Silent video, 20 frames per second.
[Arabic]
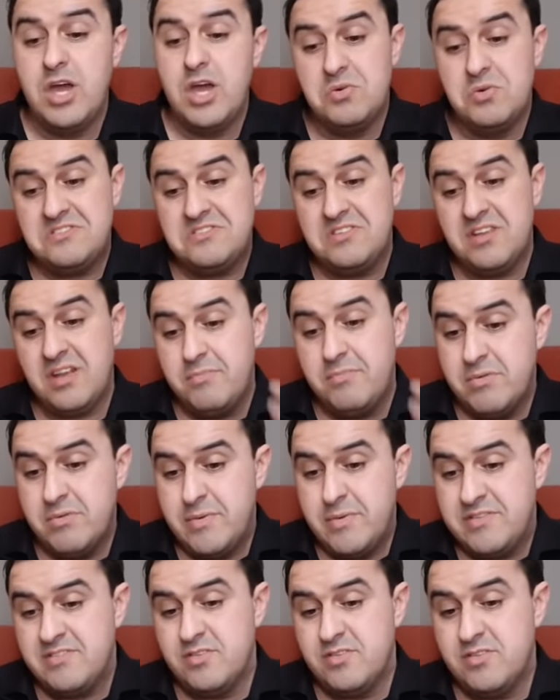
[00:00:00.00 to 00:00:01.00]
والسين خمام
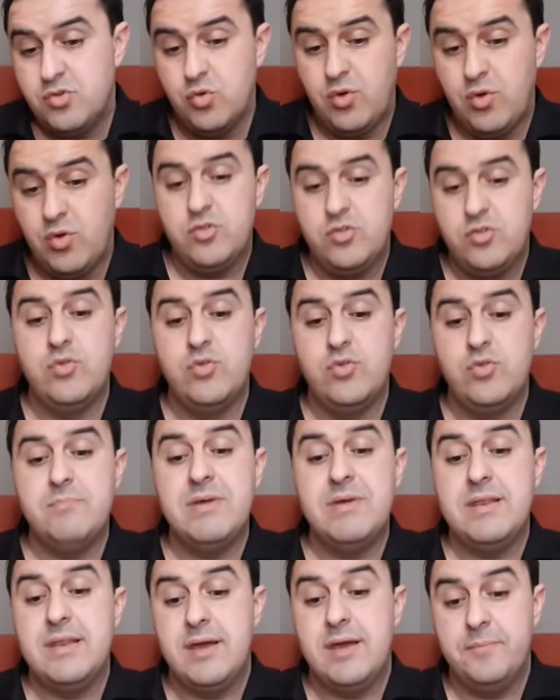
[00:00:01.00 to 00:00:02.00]
بعد سنتو دوداي
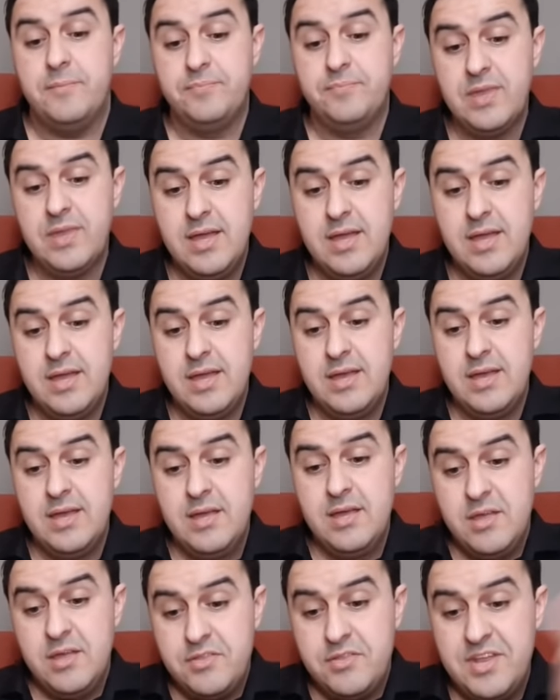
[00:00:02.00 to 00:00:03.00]
ملا
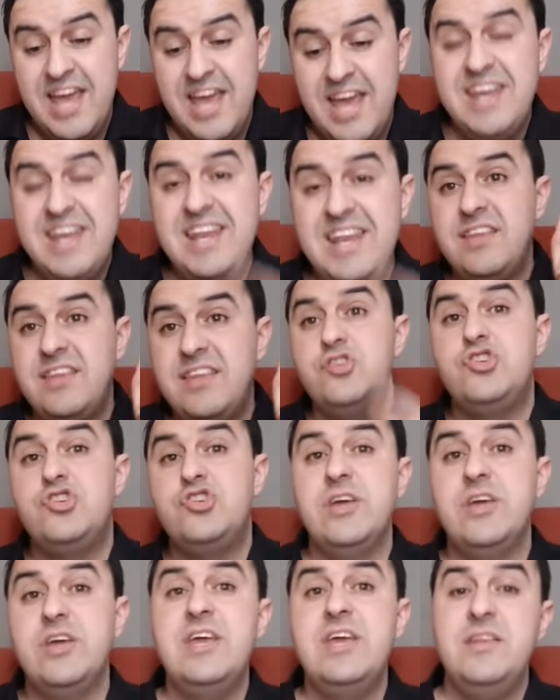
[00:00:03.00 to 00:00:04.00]
حنجيرين
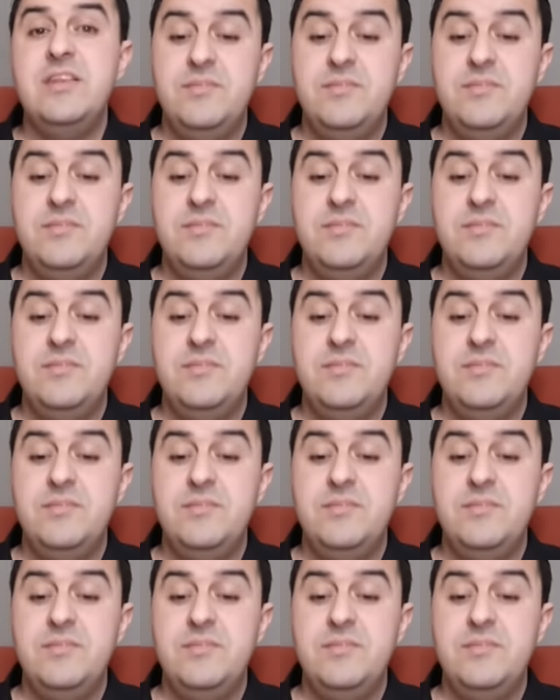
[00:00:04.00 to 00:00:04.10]
تحنجيرين